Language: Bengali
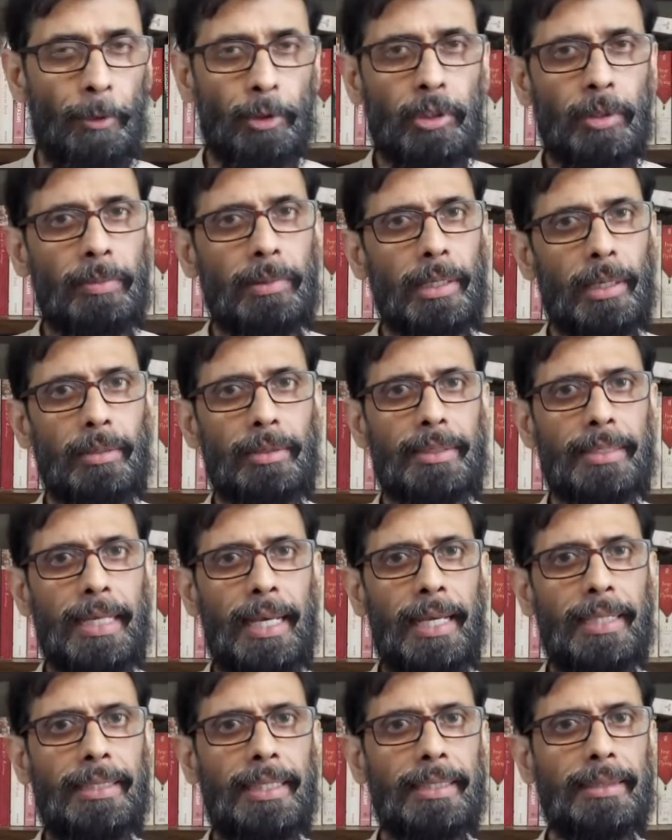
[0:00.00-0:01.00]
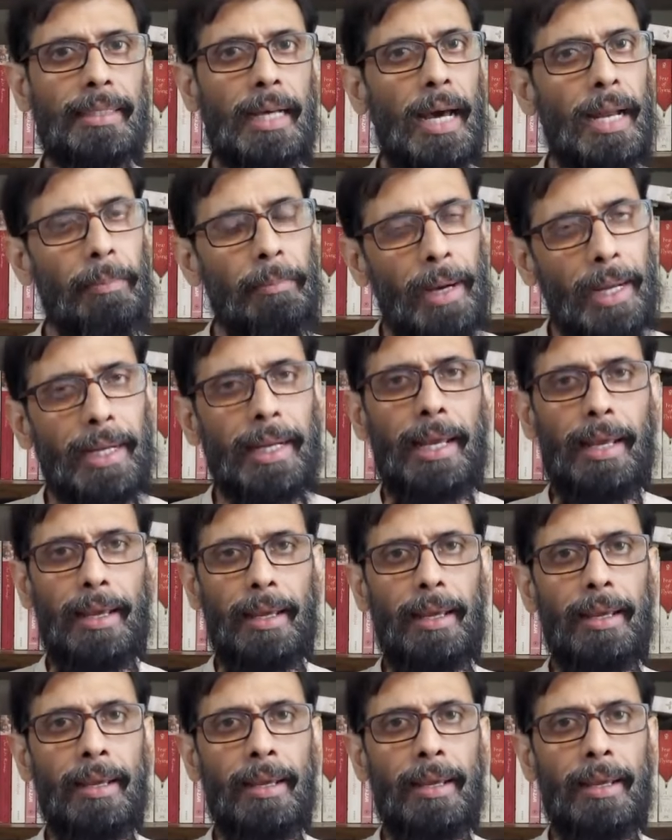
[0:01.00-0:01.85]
প্রথমটা হচ্ছে এই যে তার মানে